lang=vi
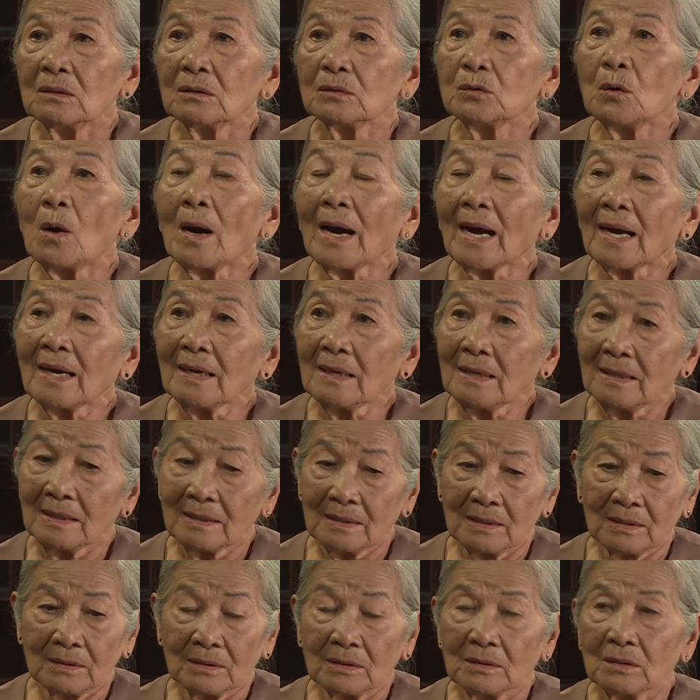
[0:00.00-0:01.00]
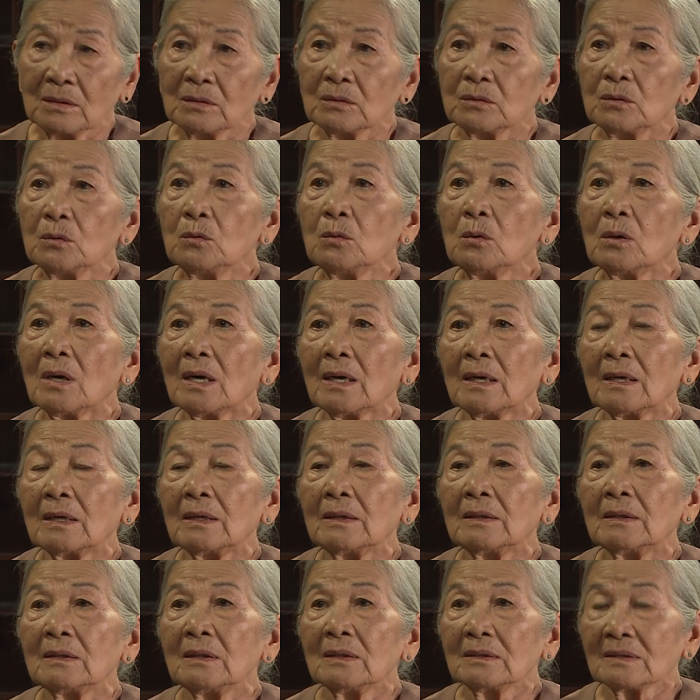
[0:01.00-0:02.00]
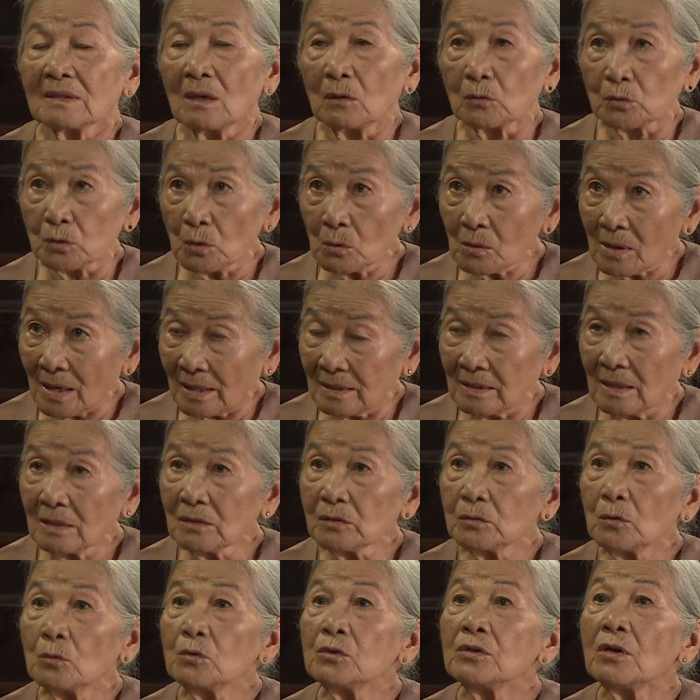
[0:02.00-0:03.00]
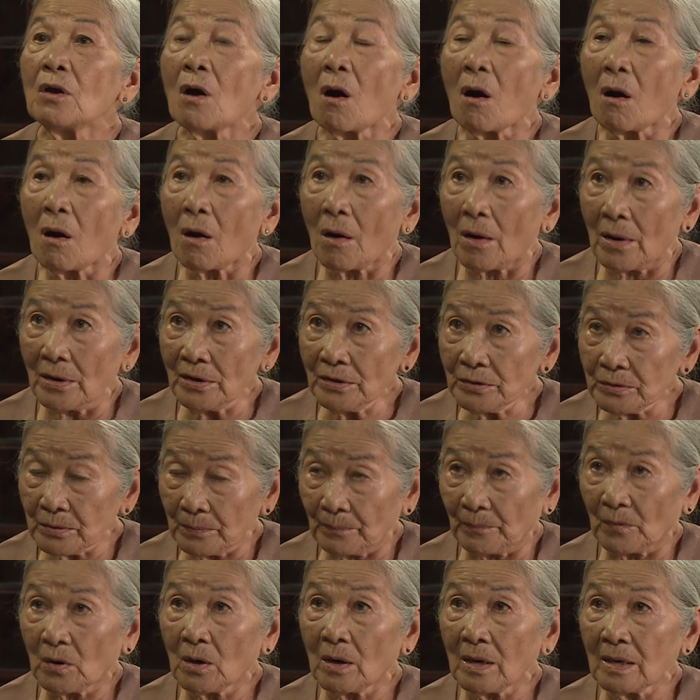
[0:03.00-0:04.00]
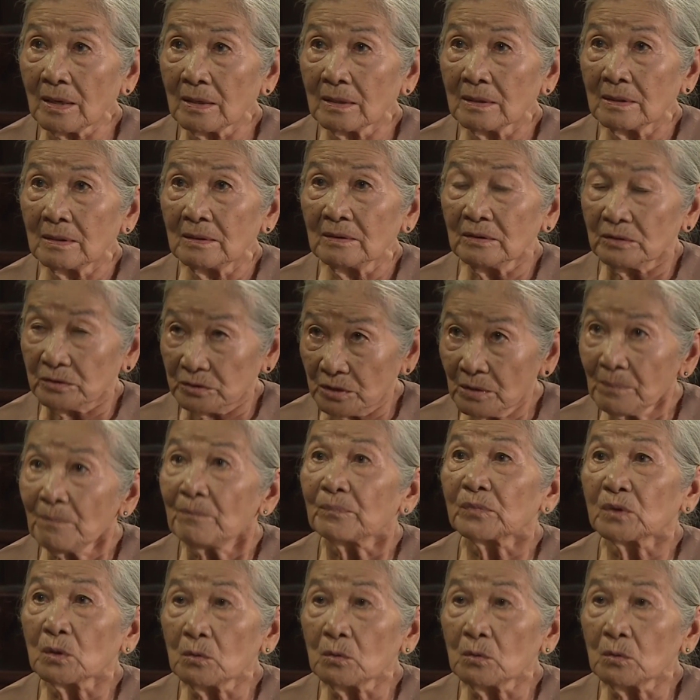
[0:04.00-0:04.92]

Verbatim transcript: chú hai chú à, đầu chú lợi đó chú dò hỏi giùm coi giúp mình